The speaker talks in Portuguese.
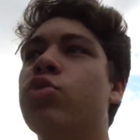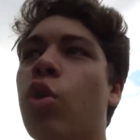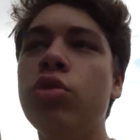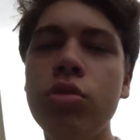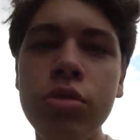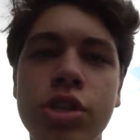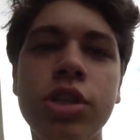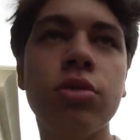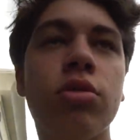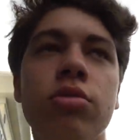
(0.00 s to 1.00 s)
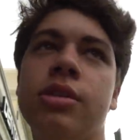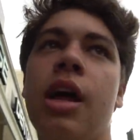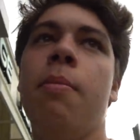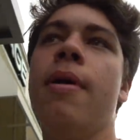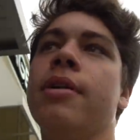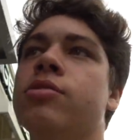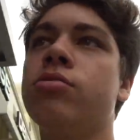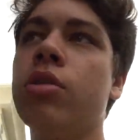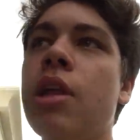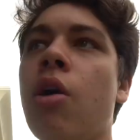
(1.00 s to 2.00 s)
Todo dia eu tô no Starbucks,
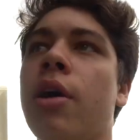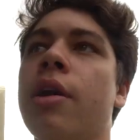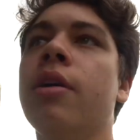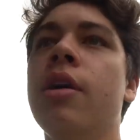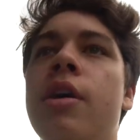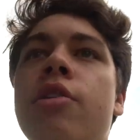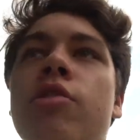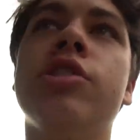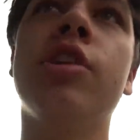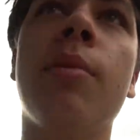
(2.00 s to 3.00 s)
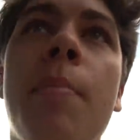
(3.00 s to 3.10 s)
toda hora. E hoje tem